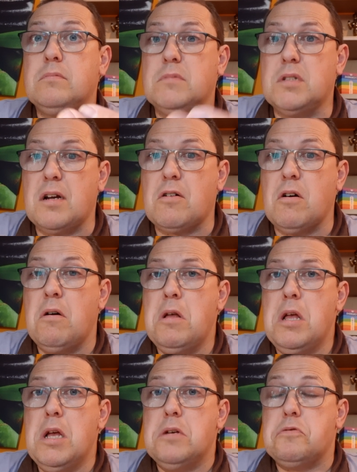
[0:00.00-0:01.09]
D'accord
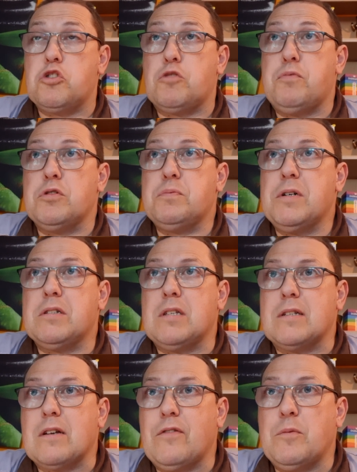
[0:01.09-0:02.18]
Je pense pas que ça
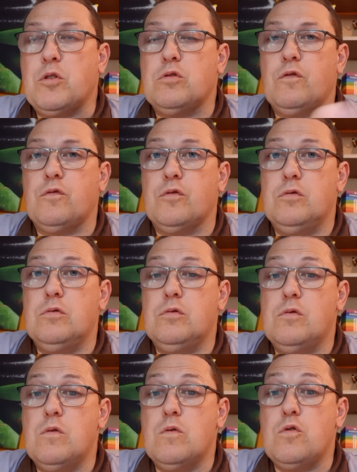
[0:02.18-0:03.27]
sera vraiment...
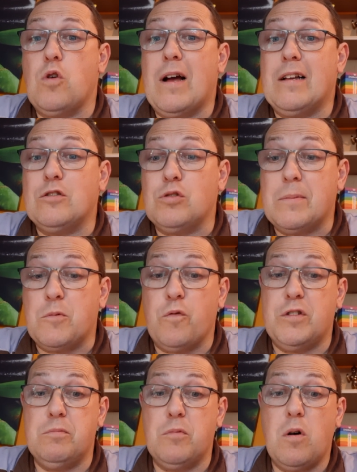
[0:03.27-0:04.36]
Euh, il y aura un deuxième
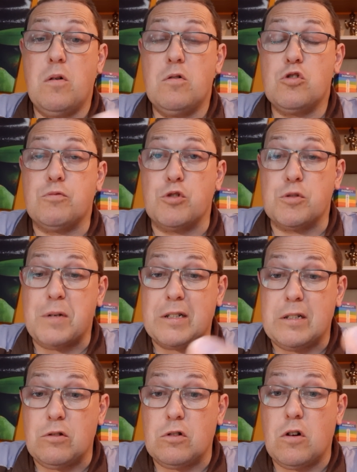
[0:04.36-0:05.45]
confinement, je pense pas
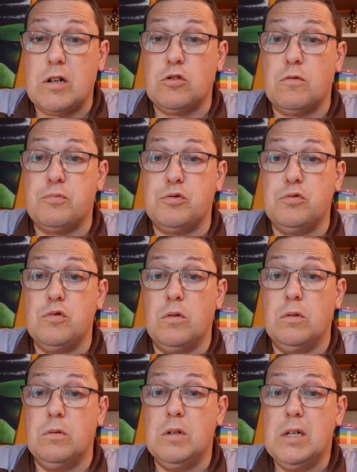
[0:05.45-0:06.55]
qu'il y en aura non plus
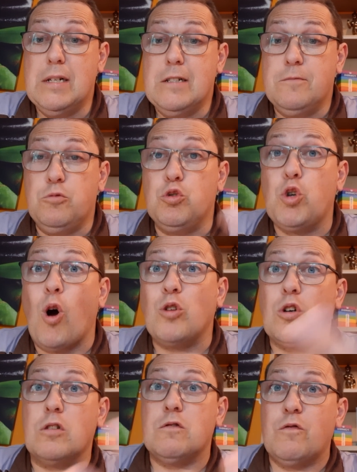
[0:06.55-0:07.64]
euh, une grande,
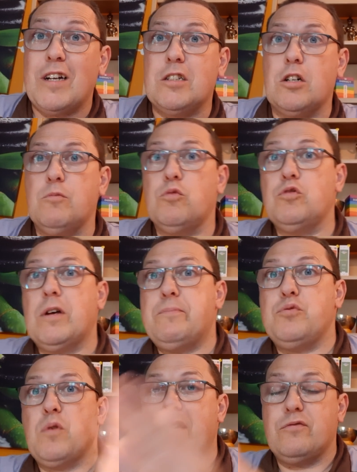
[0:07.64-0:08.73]
grande vague comme on a
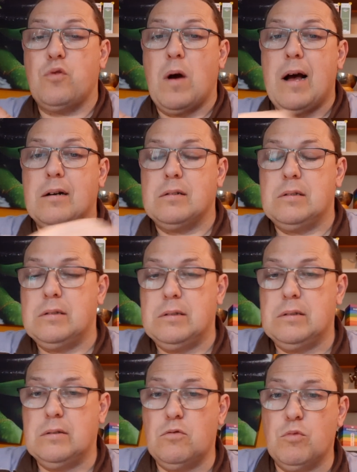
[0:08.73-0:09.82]
pu avoir
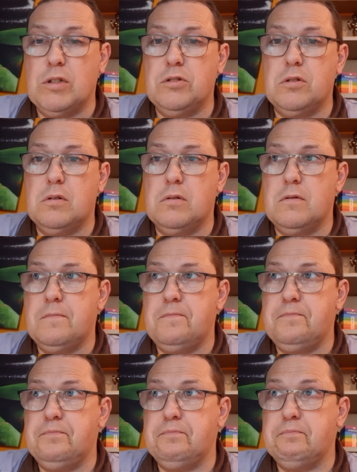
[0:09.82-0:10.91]
au mois de mm,
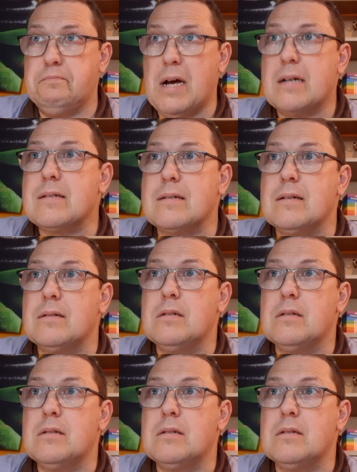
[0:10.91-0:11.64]
mars,